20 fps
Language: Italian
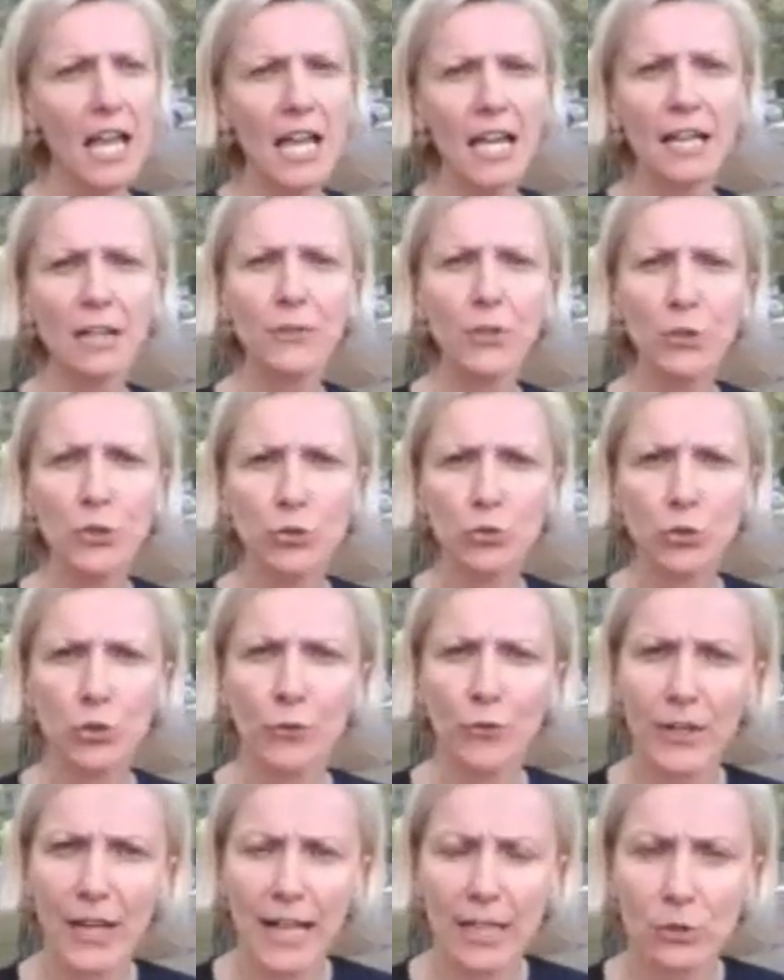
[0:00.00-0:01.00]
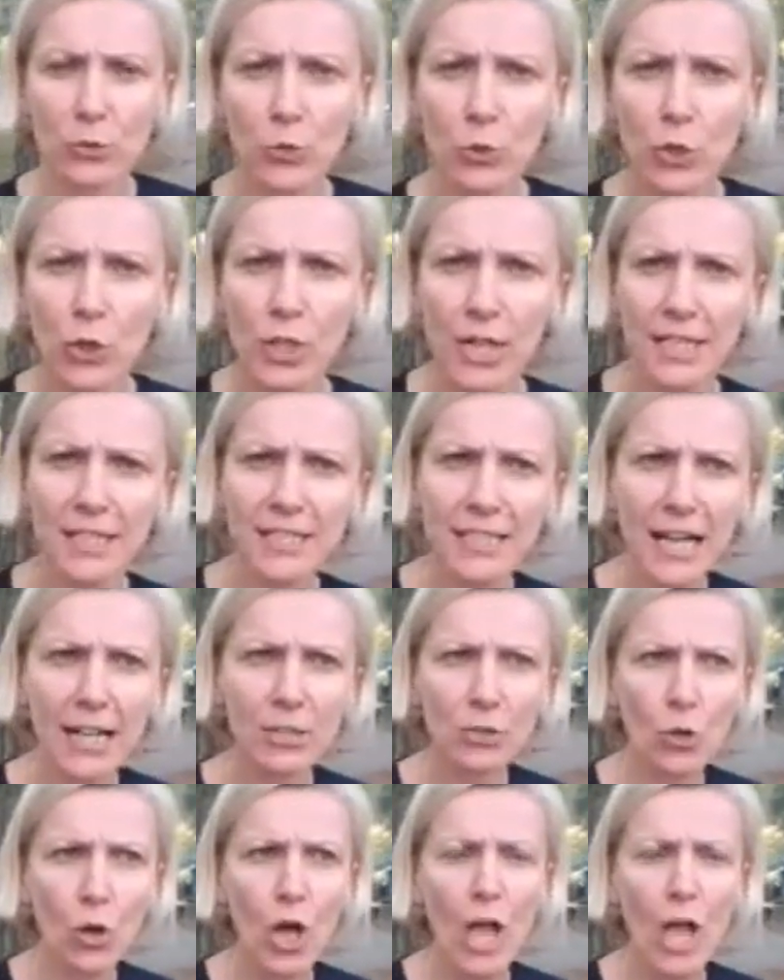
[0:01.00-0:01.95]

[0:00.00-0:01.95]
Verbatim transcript: il video sul referendum che ho realizzato